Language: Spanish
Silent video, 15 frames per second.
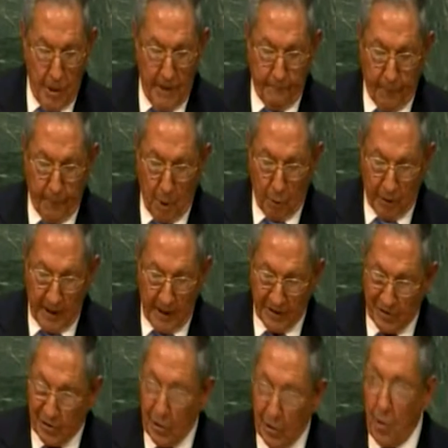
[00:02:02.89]
y
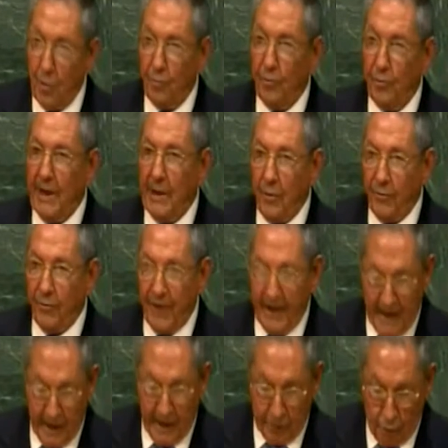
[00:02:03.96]
protección de los
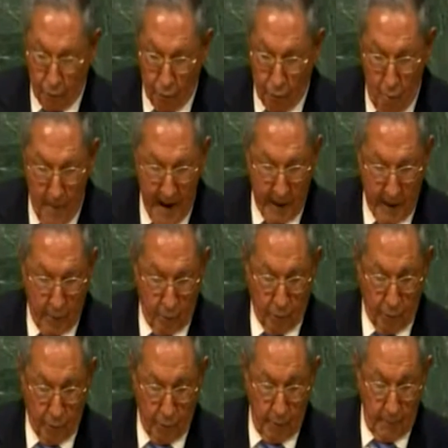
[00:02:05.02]
derechos humanos
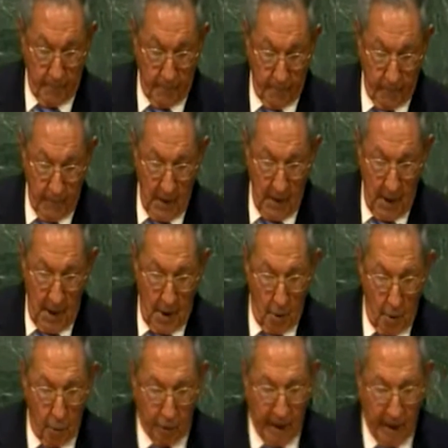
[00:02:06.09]

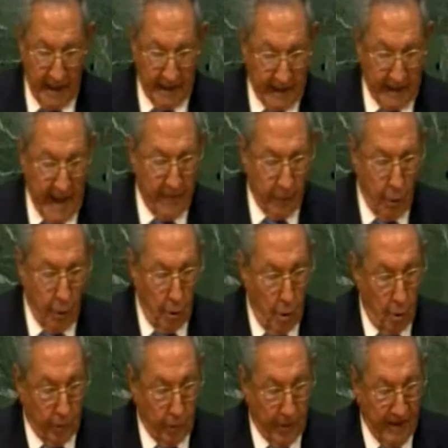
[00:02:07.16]

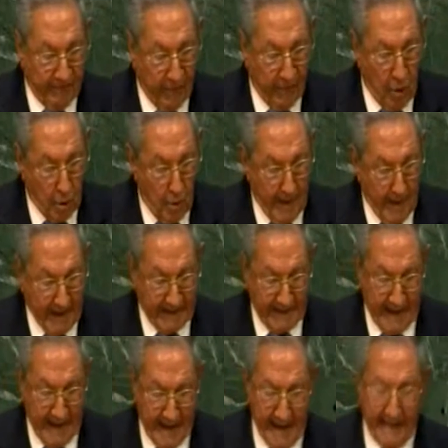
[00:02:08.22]
utilizándolos de forma
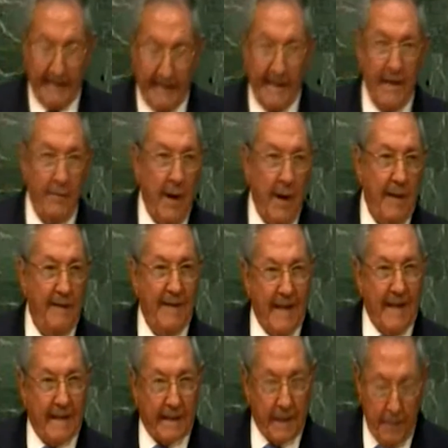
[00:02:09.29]
selectiva y
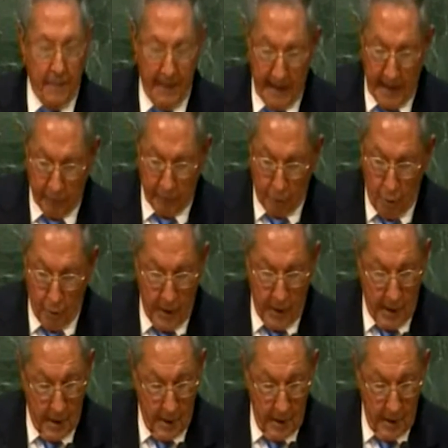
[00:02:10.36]

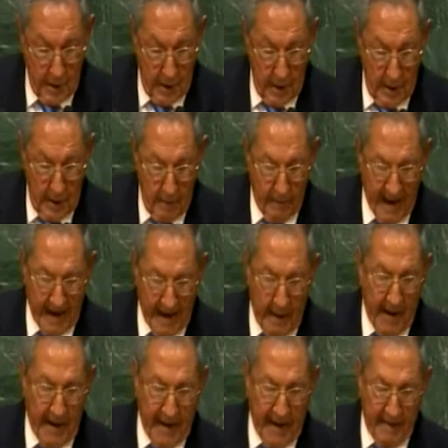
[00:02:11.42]
discriminatoria para
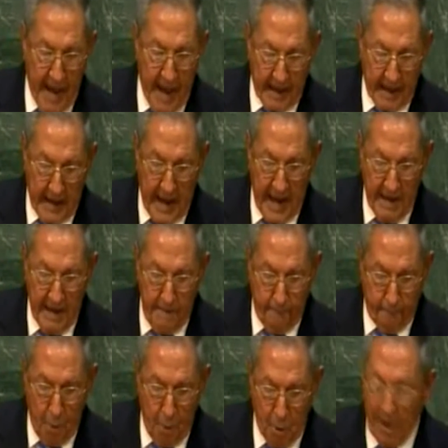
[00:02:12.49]
validar e
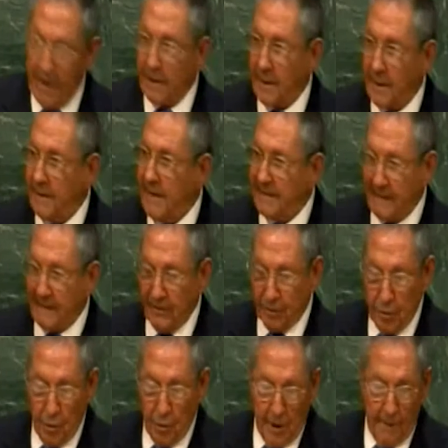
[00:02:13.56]
imponer
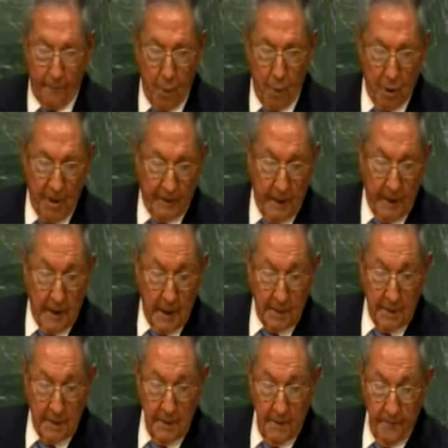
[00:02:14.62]
decisiones políticas.